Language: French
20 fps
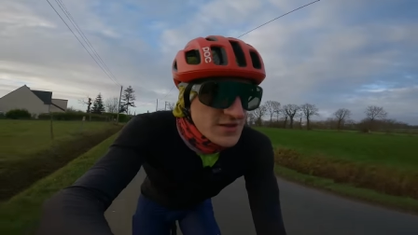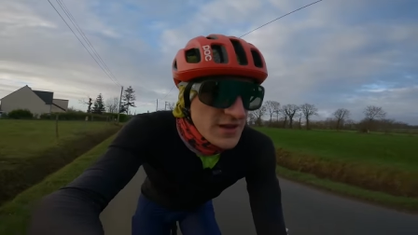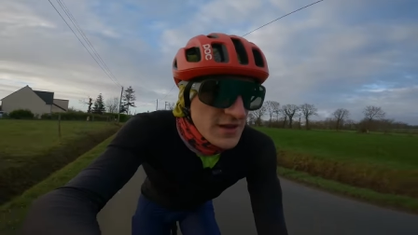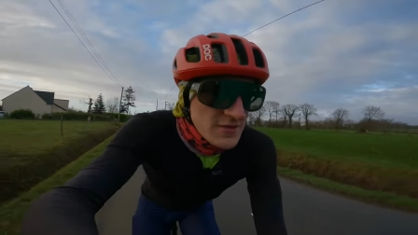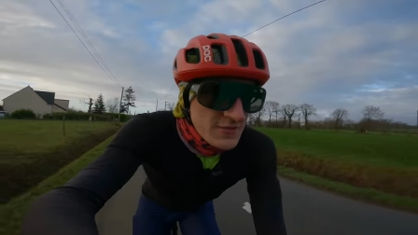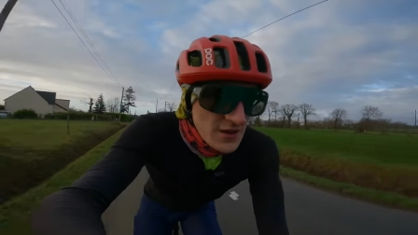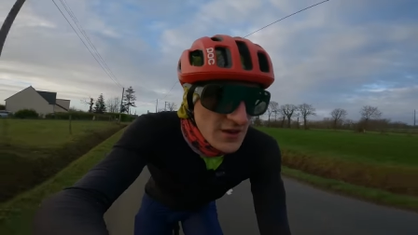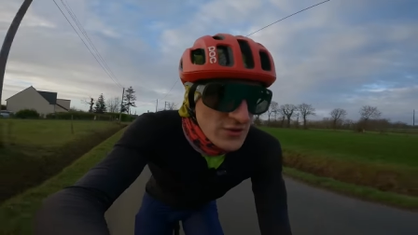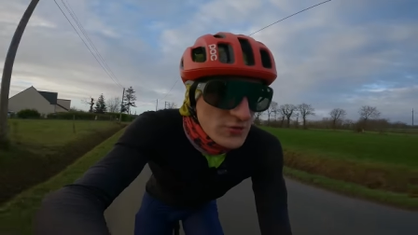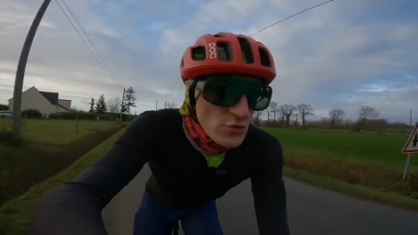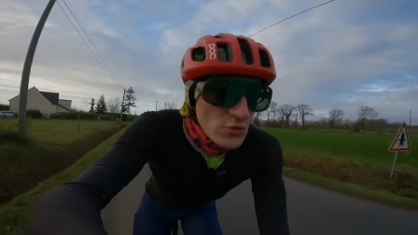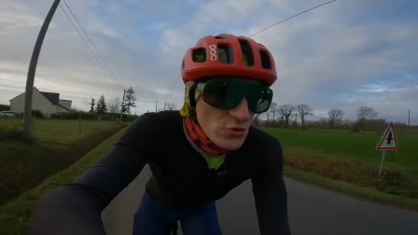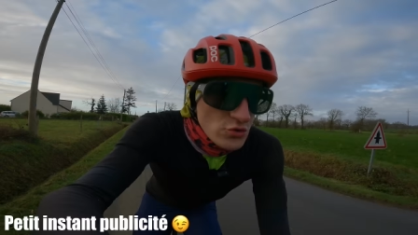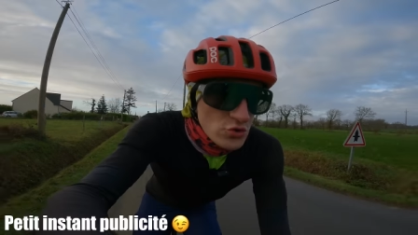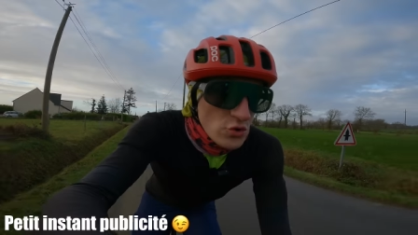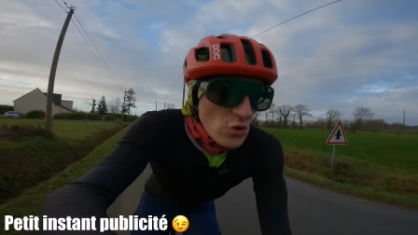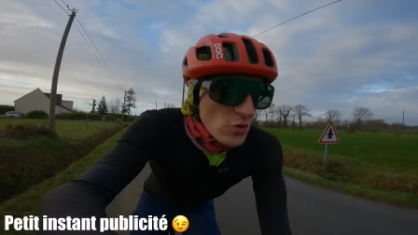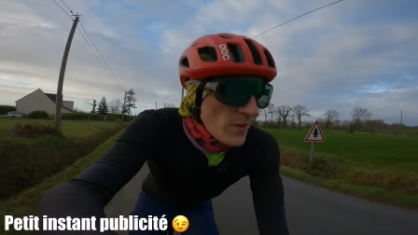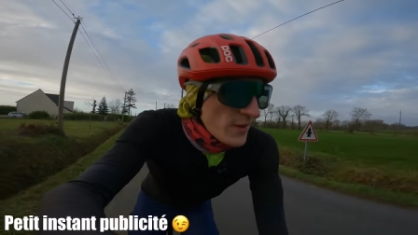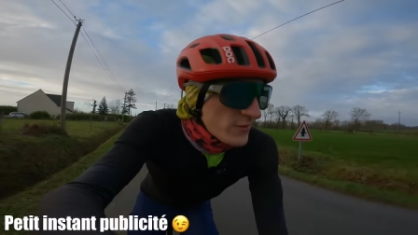allez faire un tour au
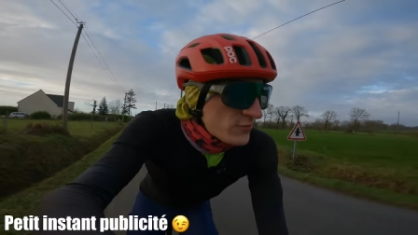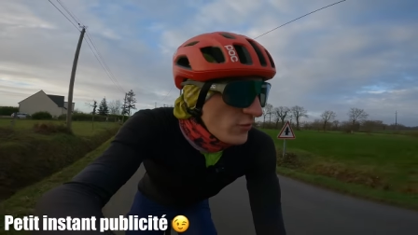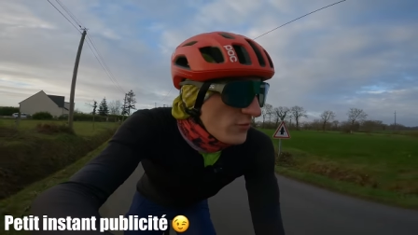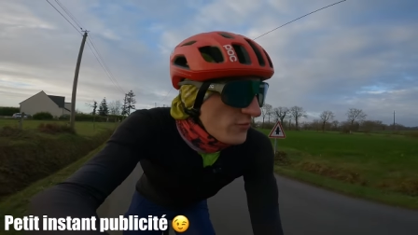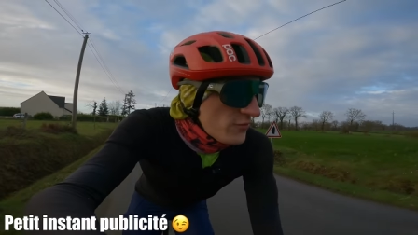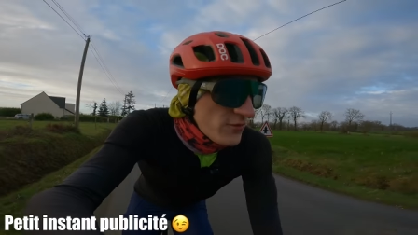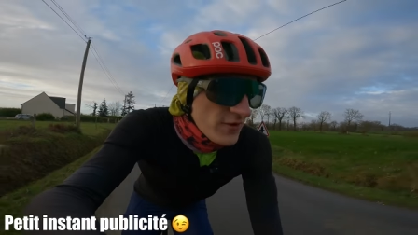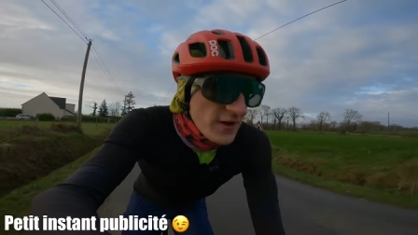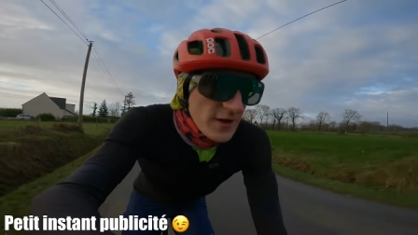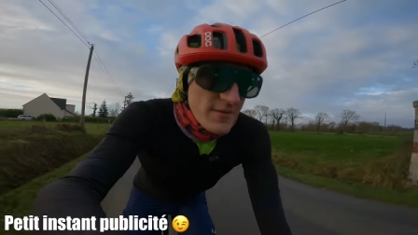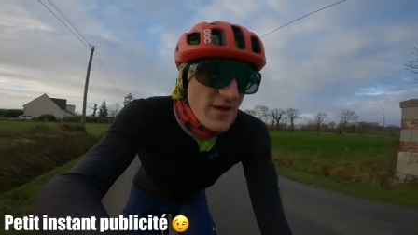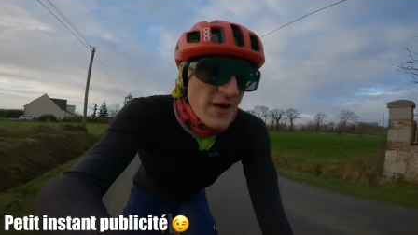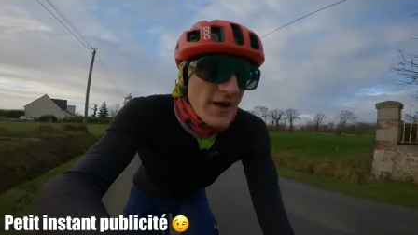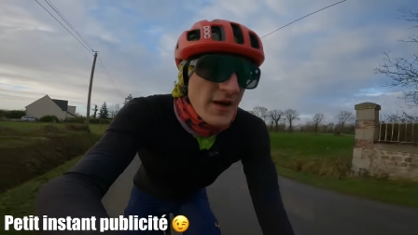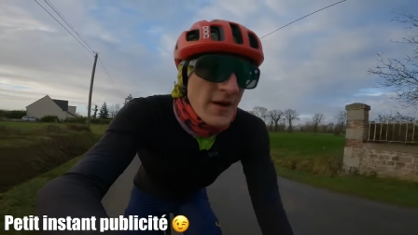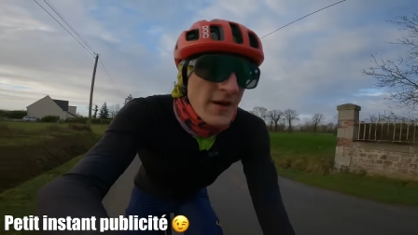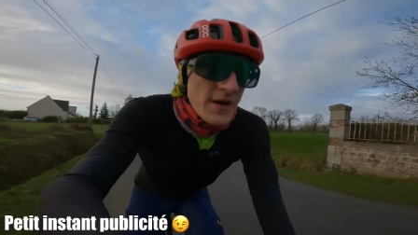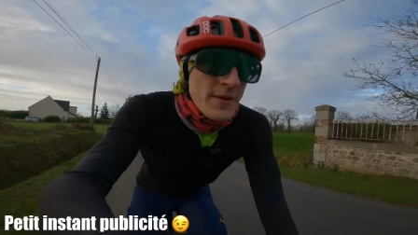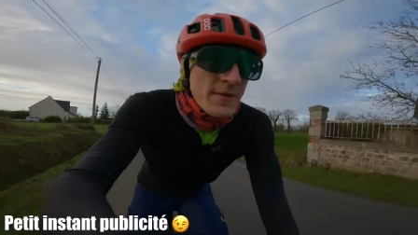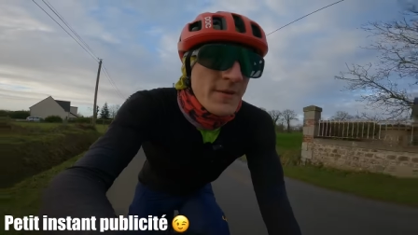showroom à Tours, vous verrez bien.
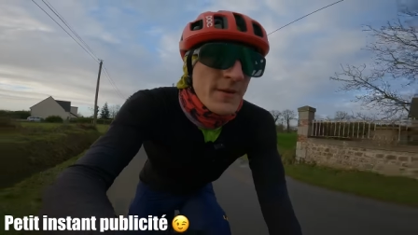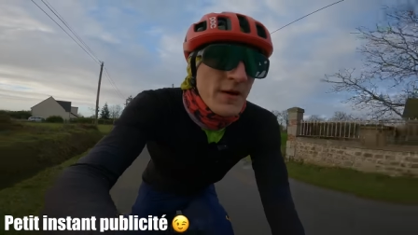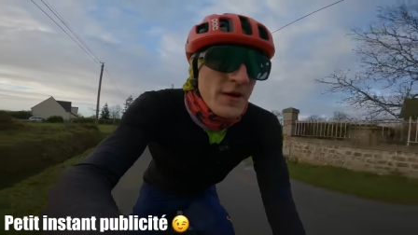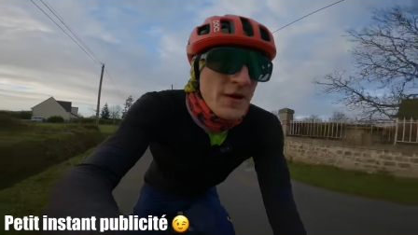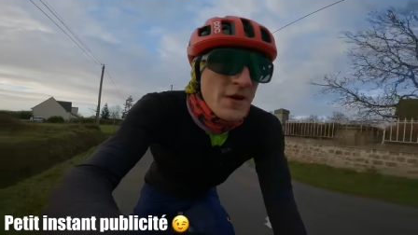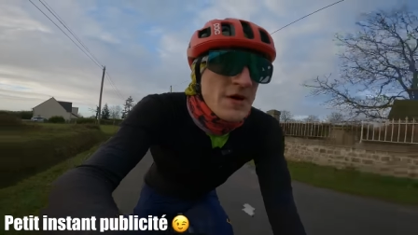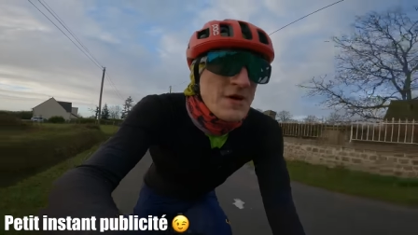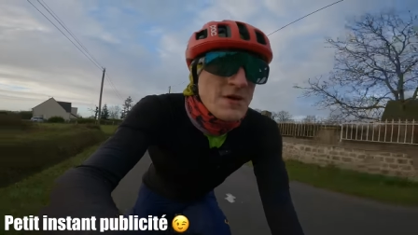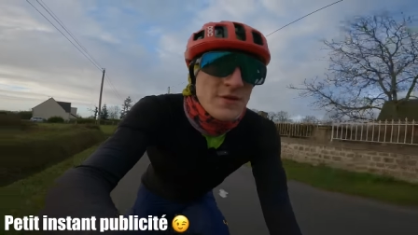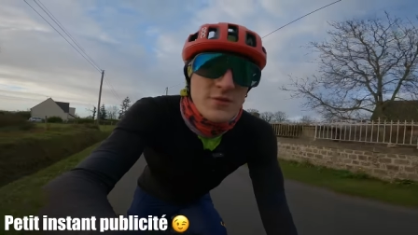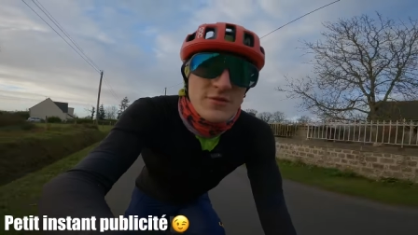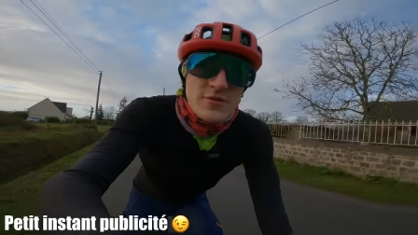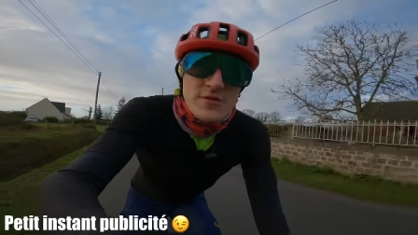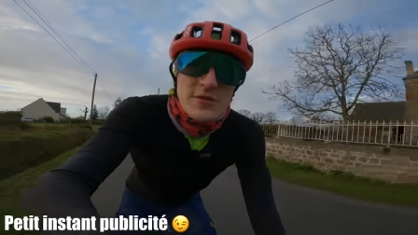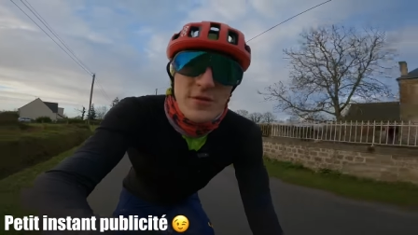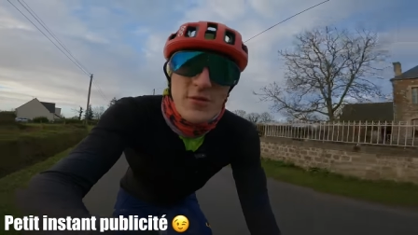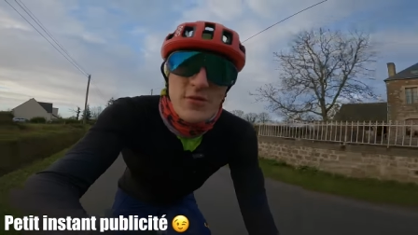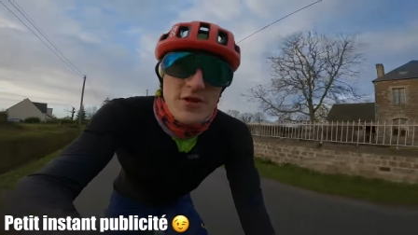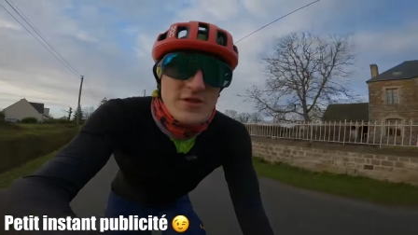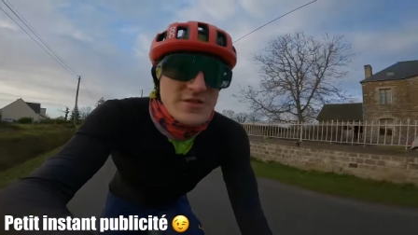Bon,
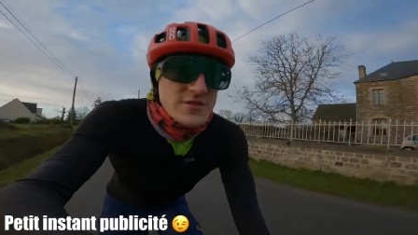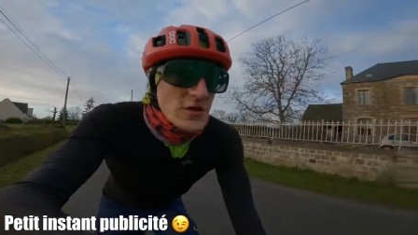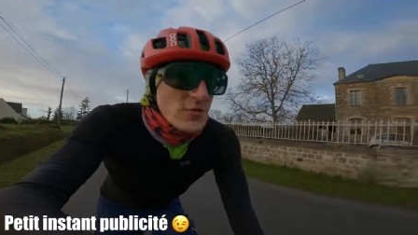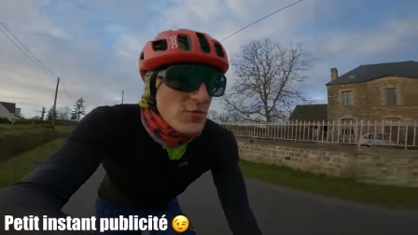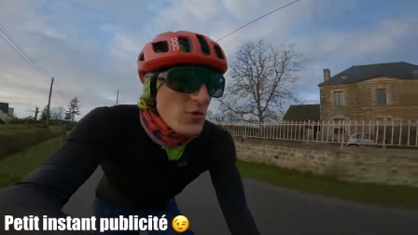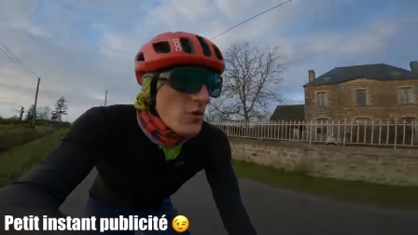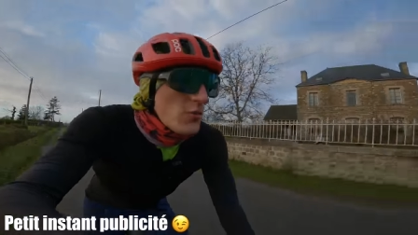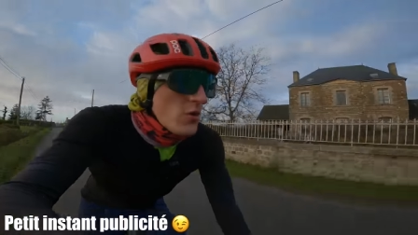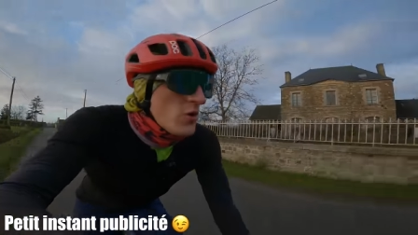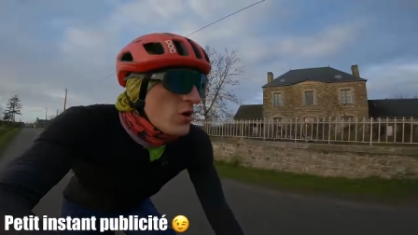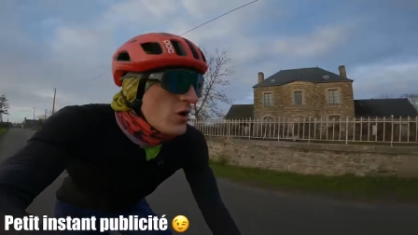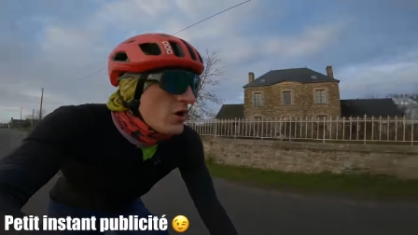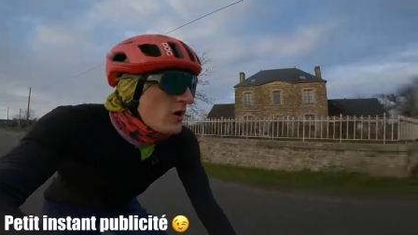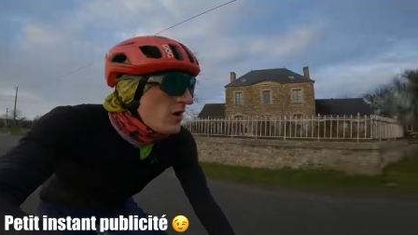c'était mon instant promo.